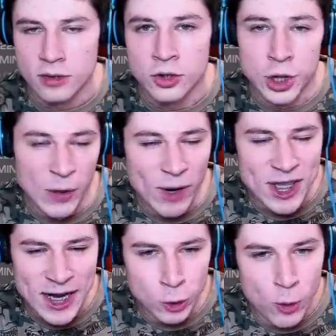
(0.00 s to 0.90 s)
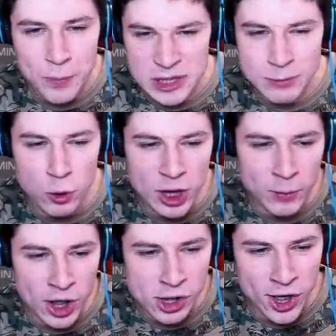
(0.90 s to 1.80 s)
Давайте рандомно посмотрим
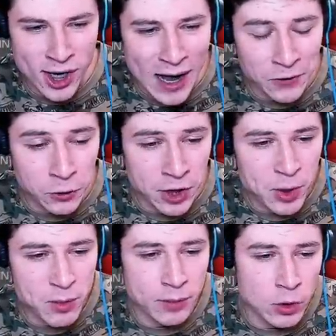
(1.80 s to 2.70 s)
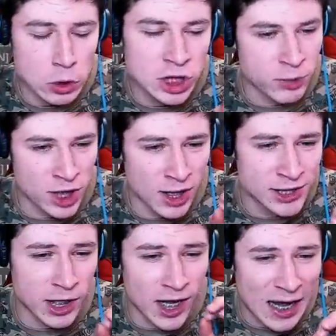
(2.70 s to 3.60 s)
некоторые аккаунты. Вот, например, мне очень
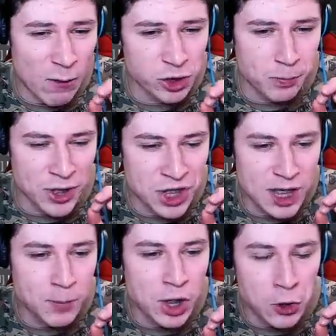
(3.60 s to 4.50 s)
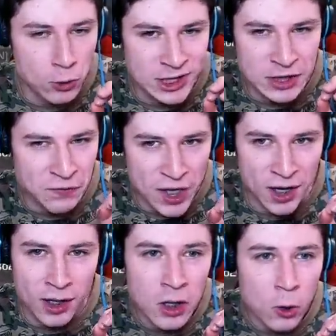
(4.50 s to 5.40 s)
понравился аккаунт под ником
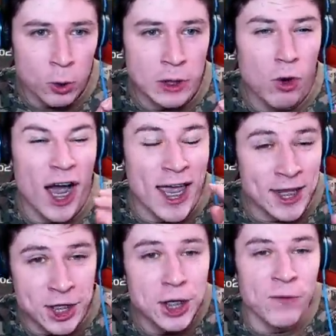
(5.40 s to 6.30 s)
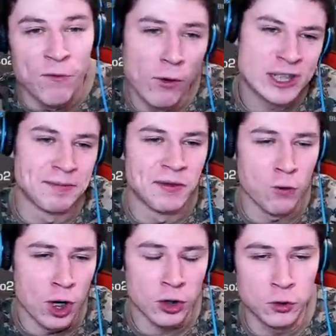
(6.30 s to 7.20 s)
Люцифер. У него ID 8
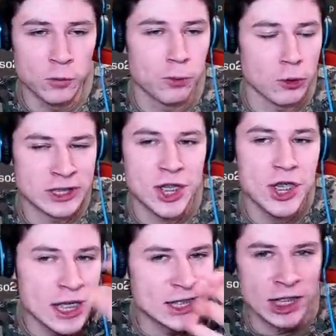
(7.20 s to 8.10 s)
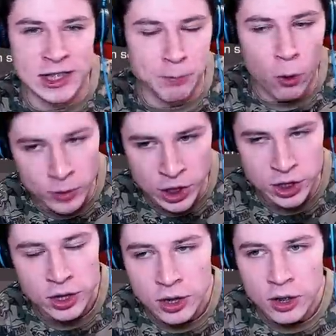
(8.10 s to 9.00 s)
двоек. Ну тут просто изи
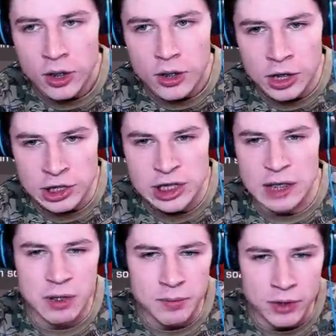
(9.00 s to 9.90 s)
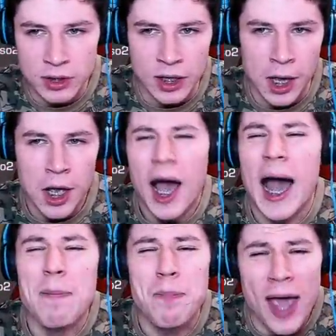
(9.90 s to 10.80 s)
запомнить. И самое обидное,
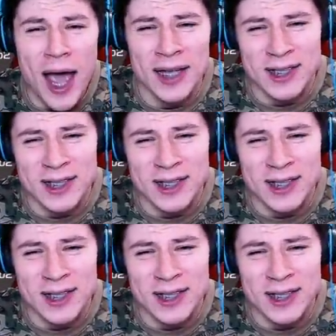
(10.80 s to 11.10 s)
опять